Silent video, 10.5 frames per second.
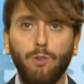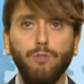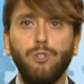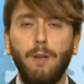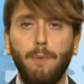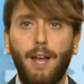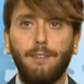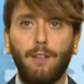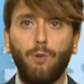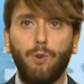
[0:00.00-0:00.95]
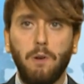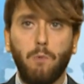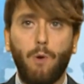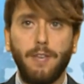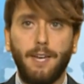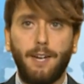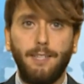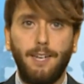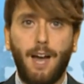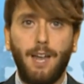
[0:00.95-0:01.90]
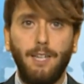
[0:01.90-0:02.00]
concelebrata con i nuovi
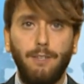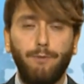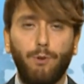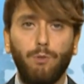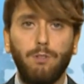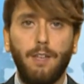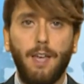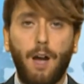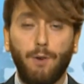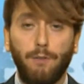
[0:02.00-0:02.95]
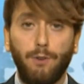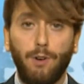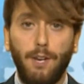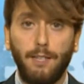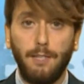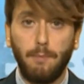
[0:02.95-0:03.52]
cardinali di fronte a una folla di